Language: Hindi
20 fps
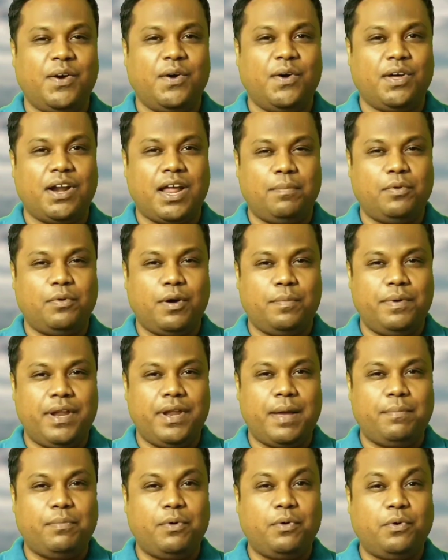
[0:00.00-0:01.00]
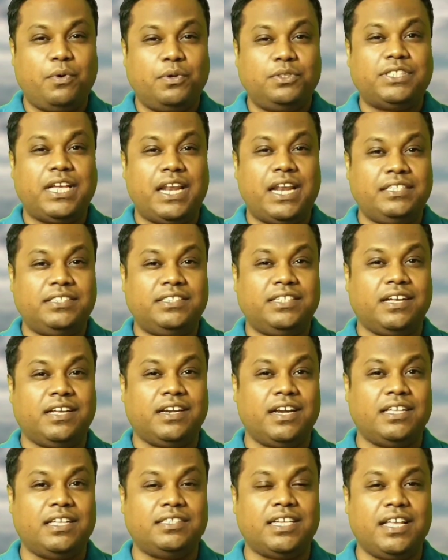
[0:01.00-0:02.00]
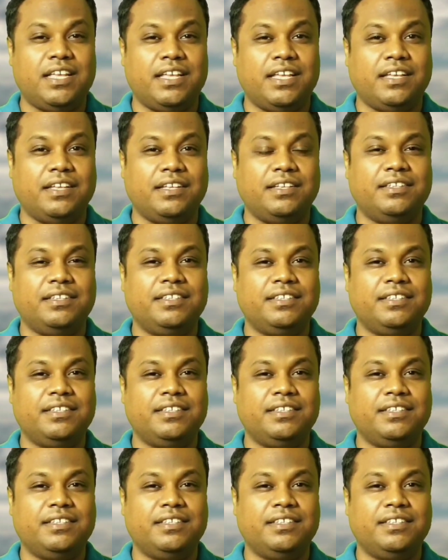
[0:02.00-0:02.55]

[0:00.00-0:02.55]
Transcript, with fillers: और आपको अपने आप को खुद चैलेंज करना चाहिए